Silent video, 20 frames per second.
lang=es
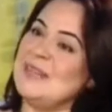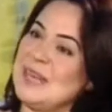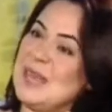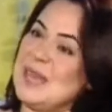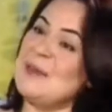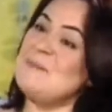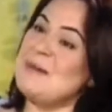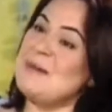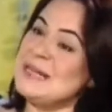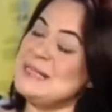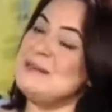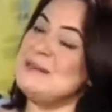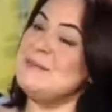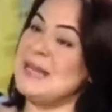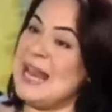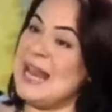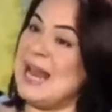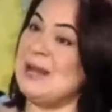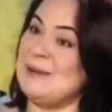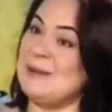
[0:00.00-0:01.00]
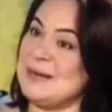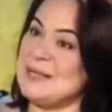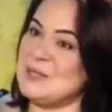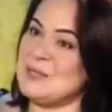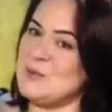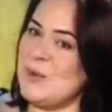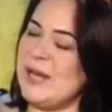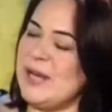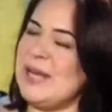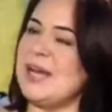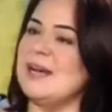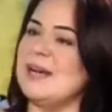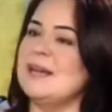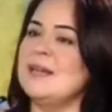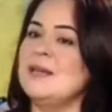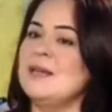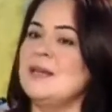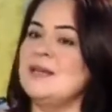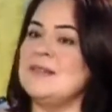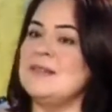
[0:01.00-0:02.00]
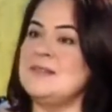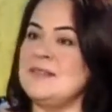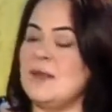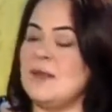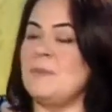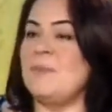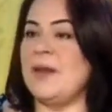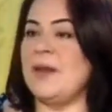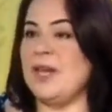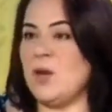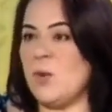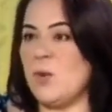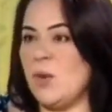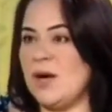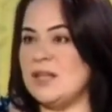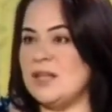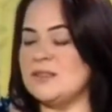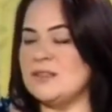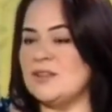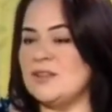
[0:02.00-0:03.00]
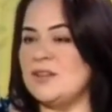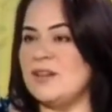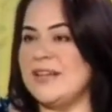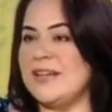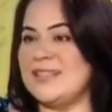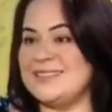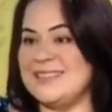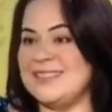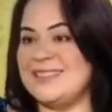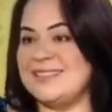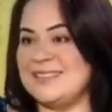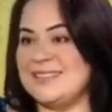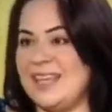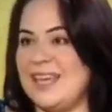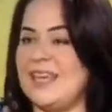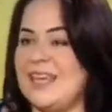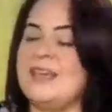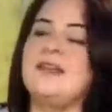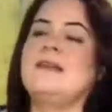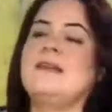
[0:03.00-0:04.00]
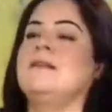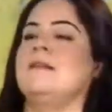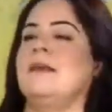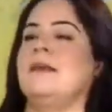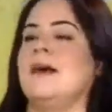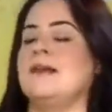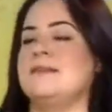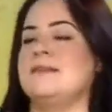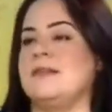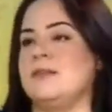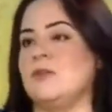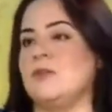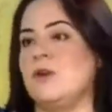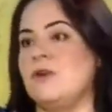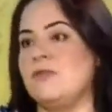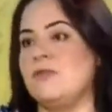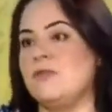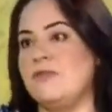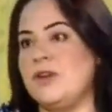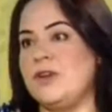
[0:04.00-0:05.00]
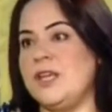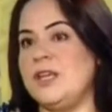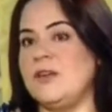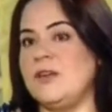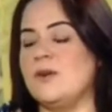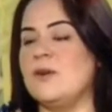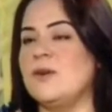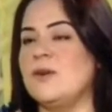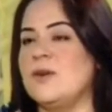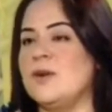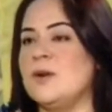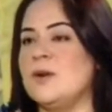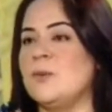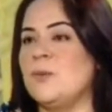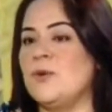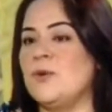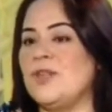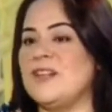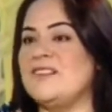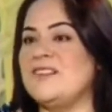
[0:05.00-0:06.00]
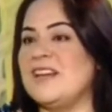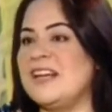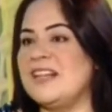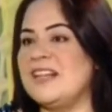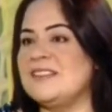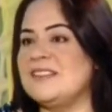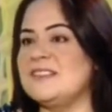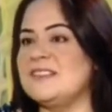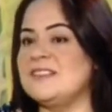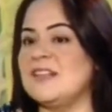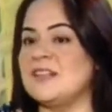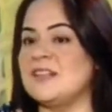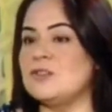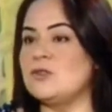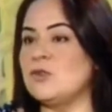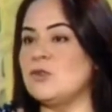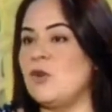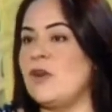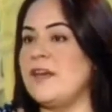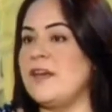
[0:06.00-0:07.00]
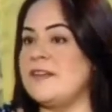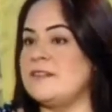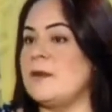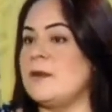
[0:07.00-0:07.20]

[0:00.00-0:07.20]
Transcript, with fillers: Sí, que es más similar a Venezuela, siempre y cuando ese té haciéndolo frío, pudiese garantizar todas